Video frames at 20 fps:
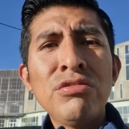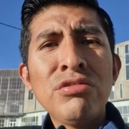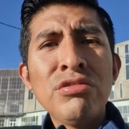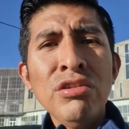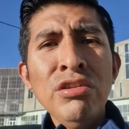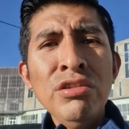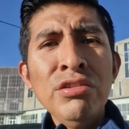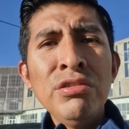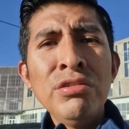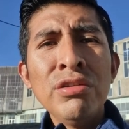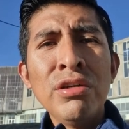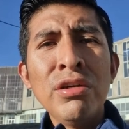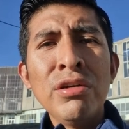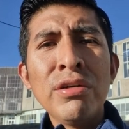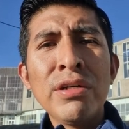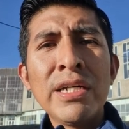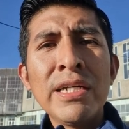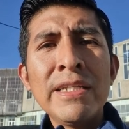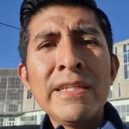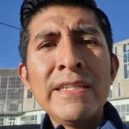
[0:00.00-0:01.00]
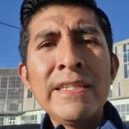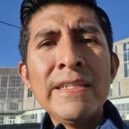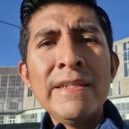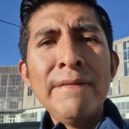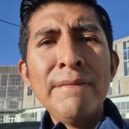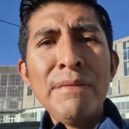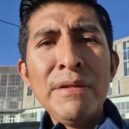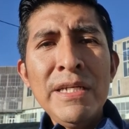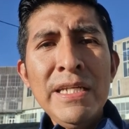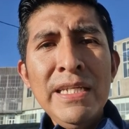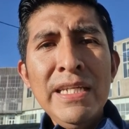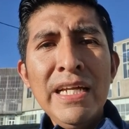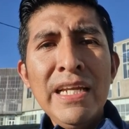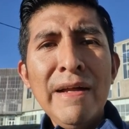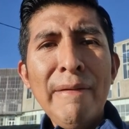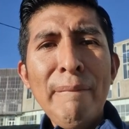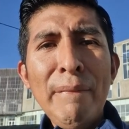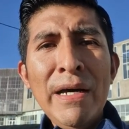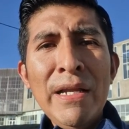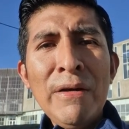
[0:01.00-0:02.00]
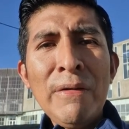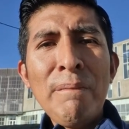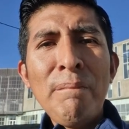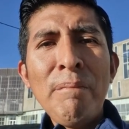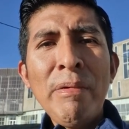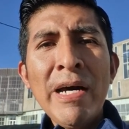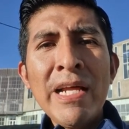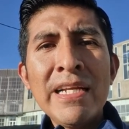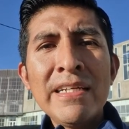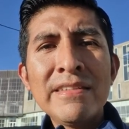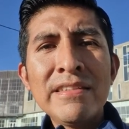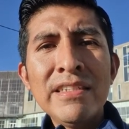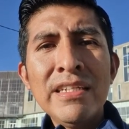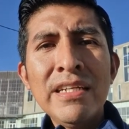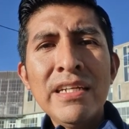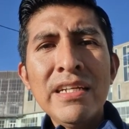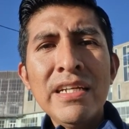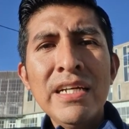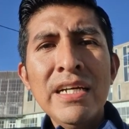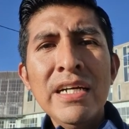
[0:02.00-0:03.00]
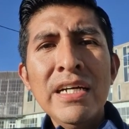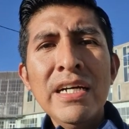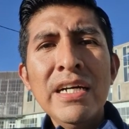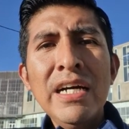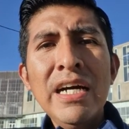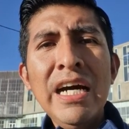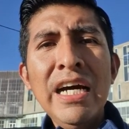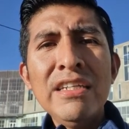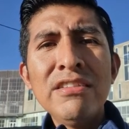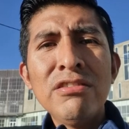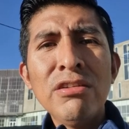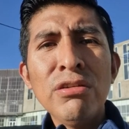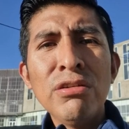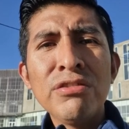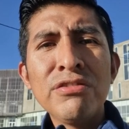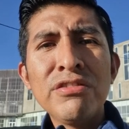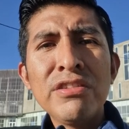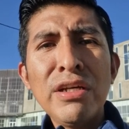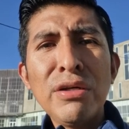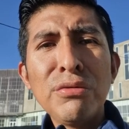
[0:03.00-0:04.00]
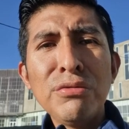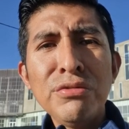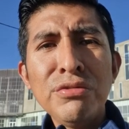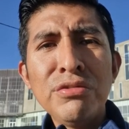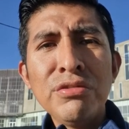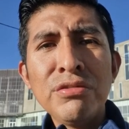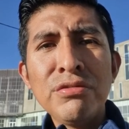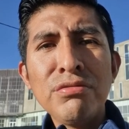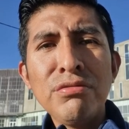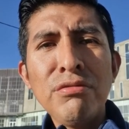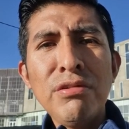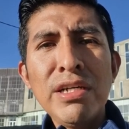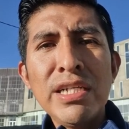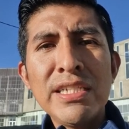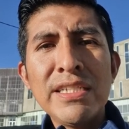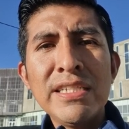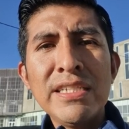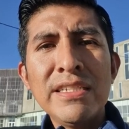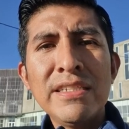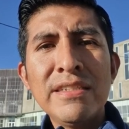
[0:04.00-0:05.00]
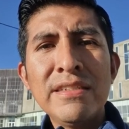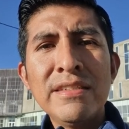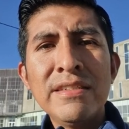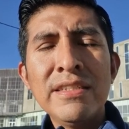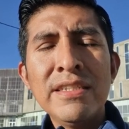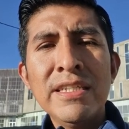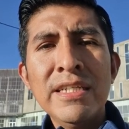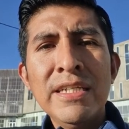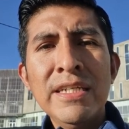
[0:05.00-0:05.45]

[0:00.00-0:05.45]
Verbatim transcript: todo lo que te viene a la mano para hacer, hazlo según tus fuerzas.